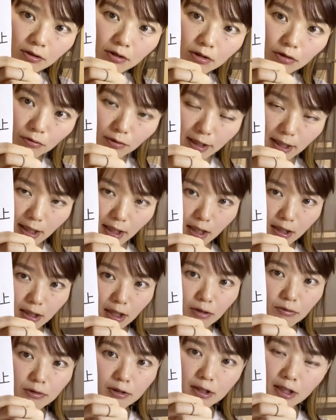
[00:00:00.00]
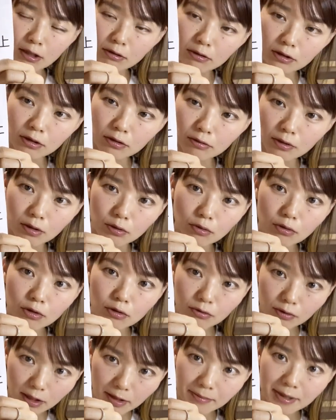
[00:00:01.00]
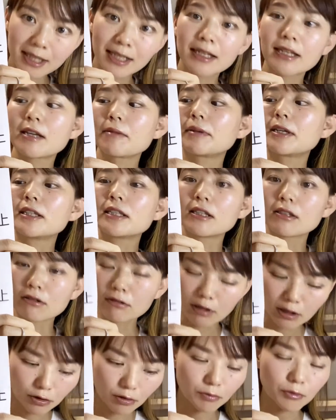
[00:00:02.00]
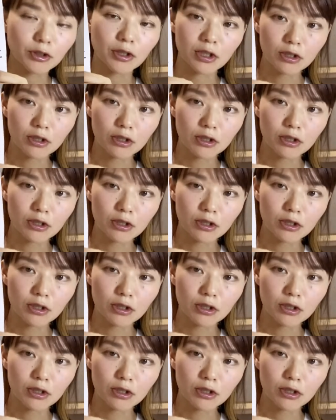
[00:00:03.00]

以上売上がダウンしているっていうのはどういうふうに見ていけばいいんですかと思うので、